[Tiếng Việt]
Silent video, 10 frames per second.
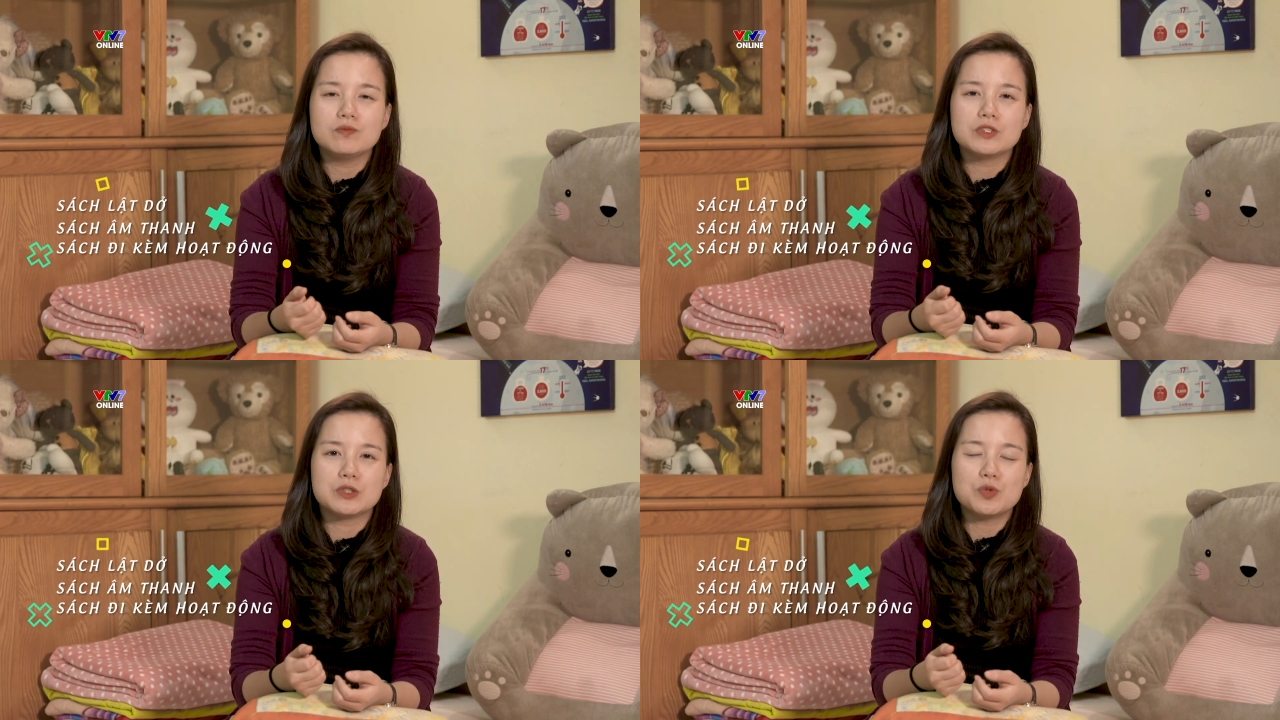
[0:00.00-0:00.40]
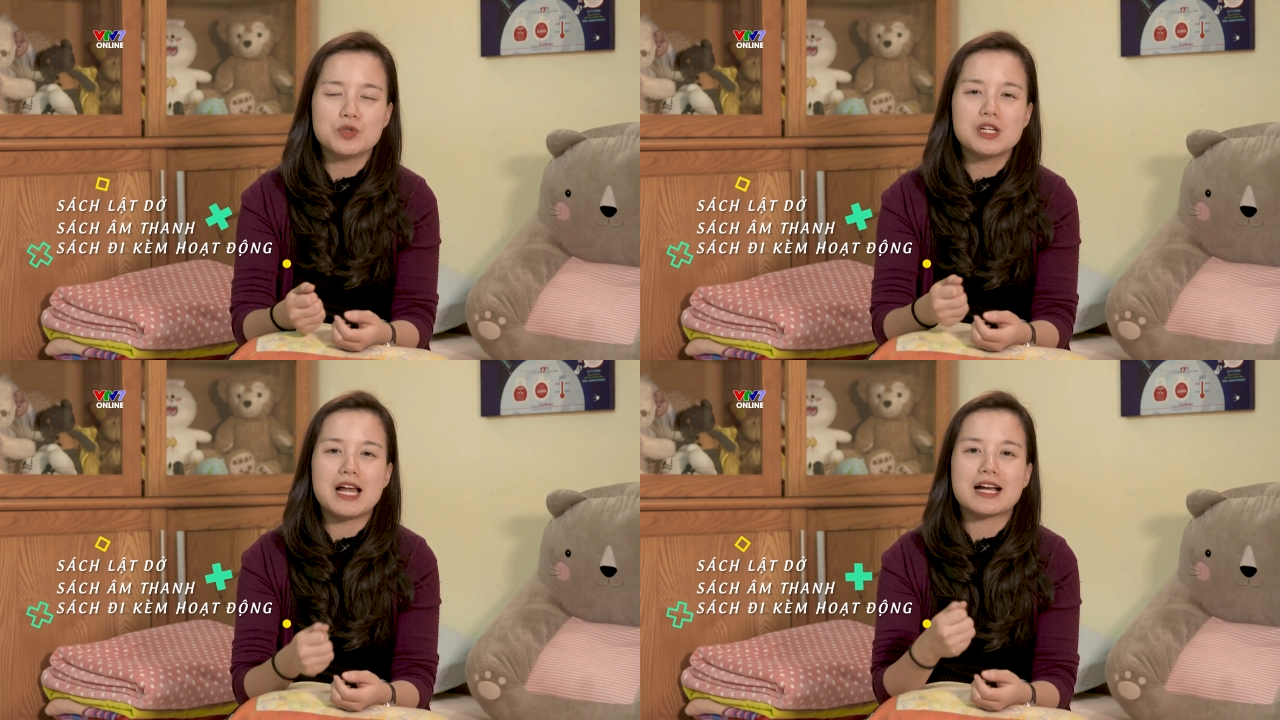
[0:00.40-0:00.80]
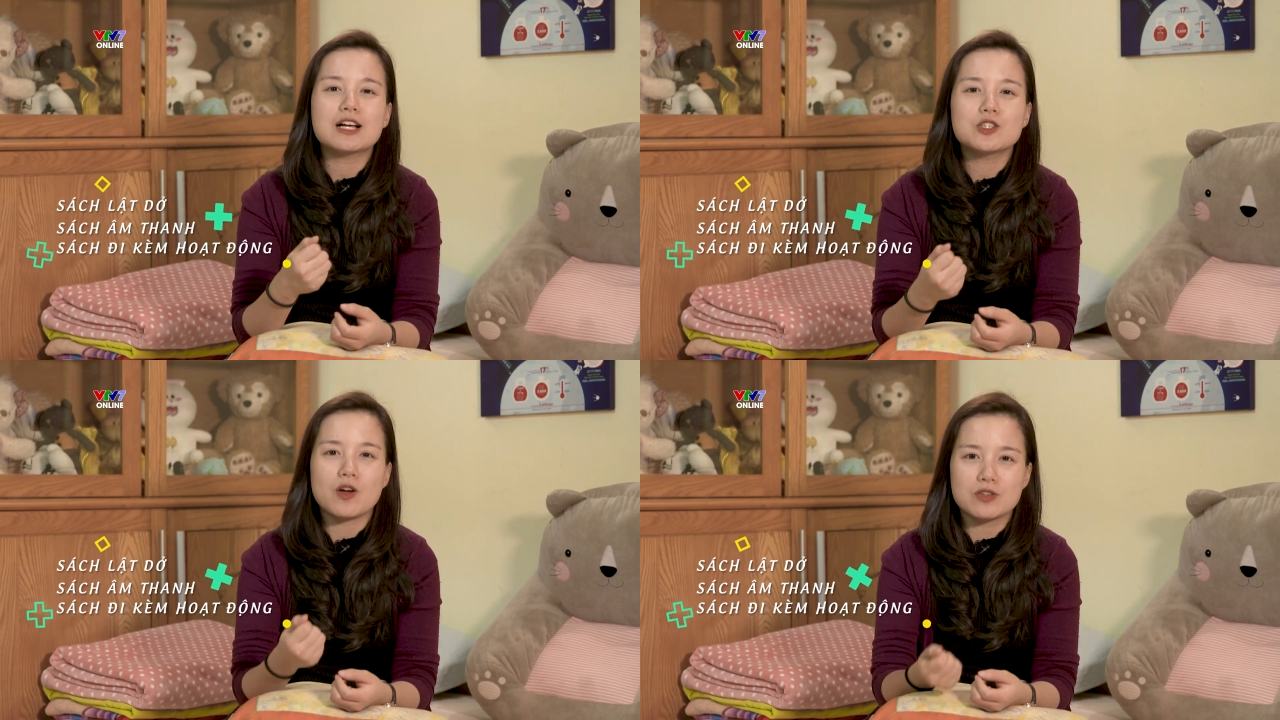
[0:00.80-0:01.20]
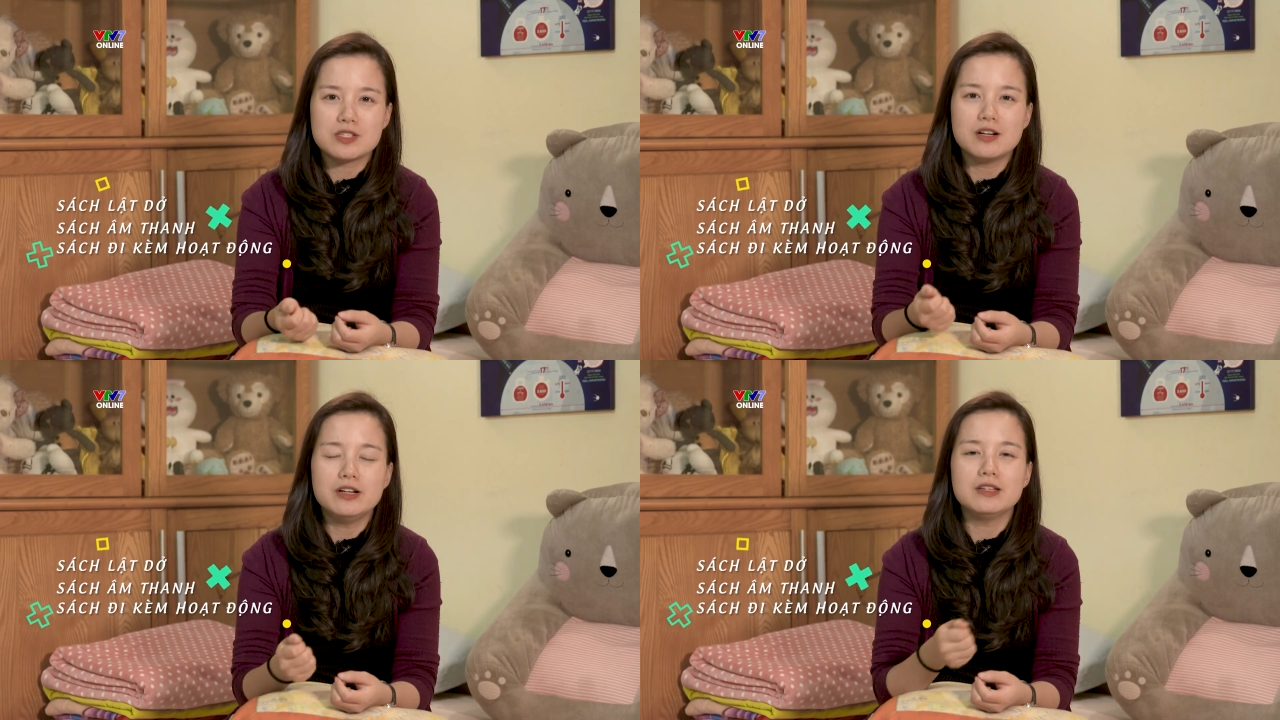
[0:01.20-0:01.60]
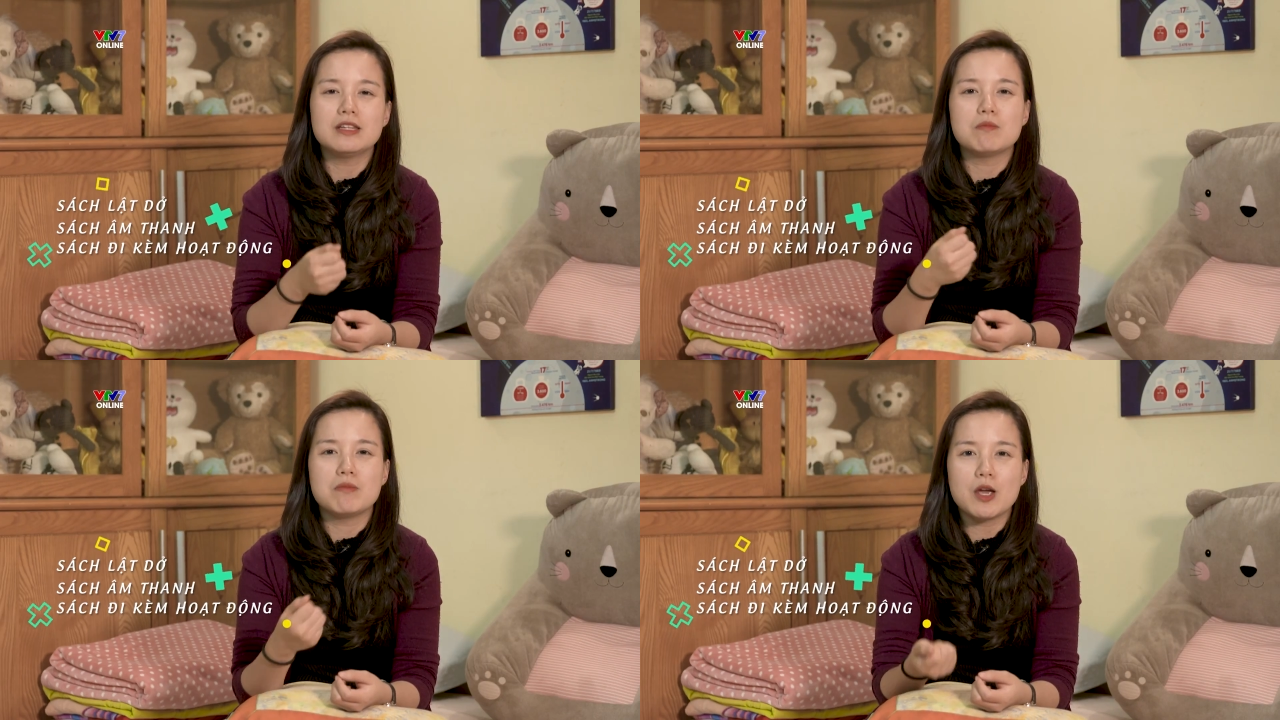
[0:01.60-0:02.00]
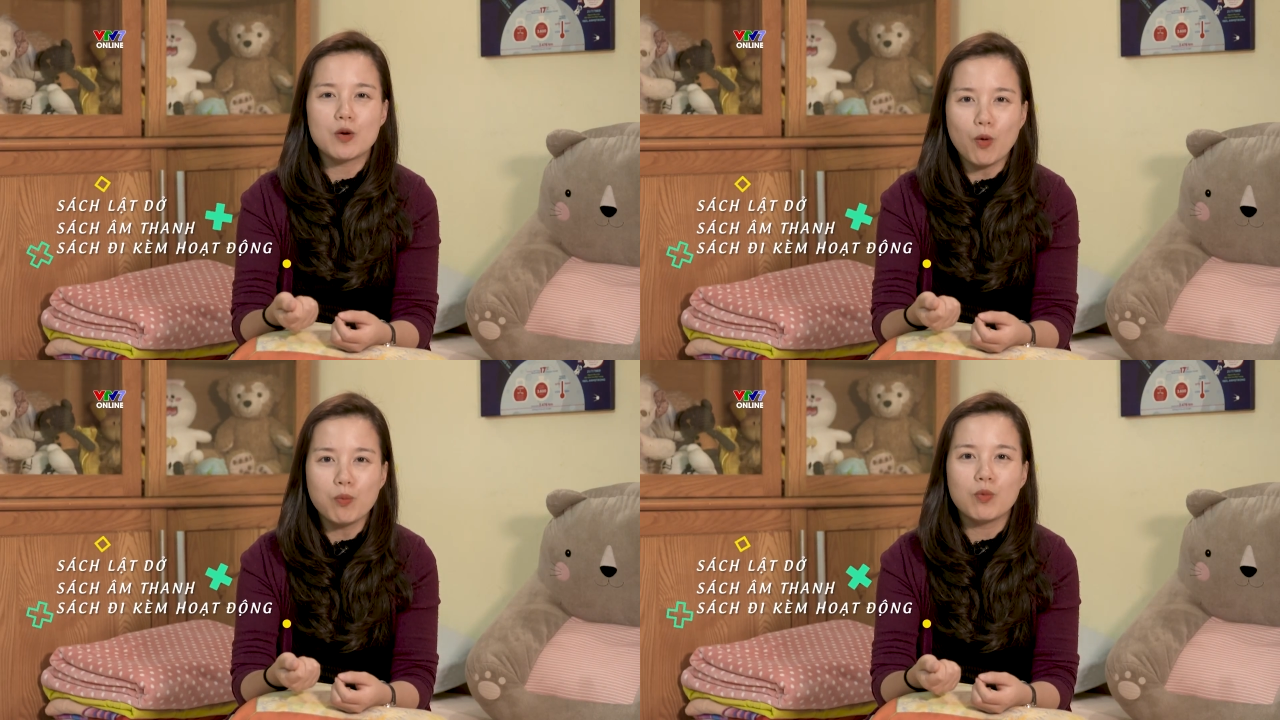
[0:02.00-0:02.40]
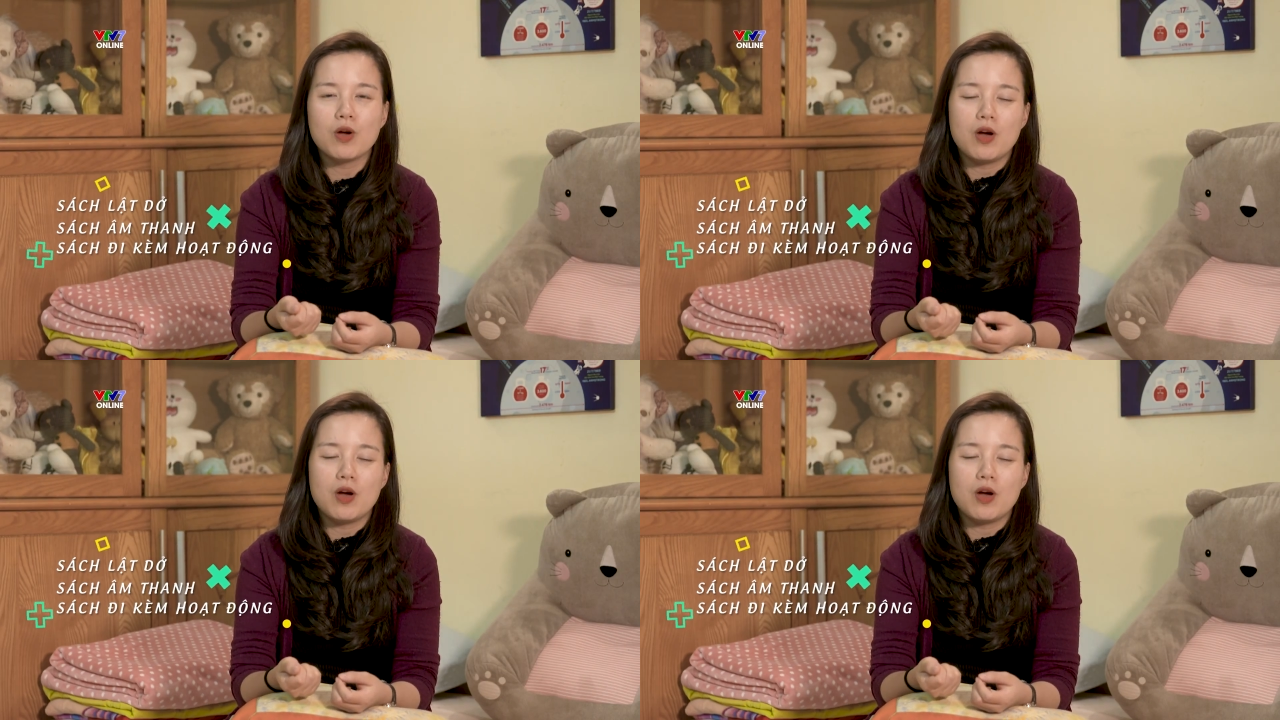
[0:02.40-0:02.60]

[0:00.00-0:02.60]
ví dụ như là các trò chơi tìm mê cung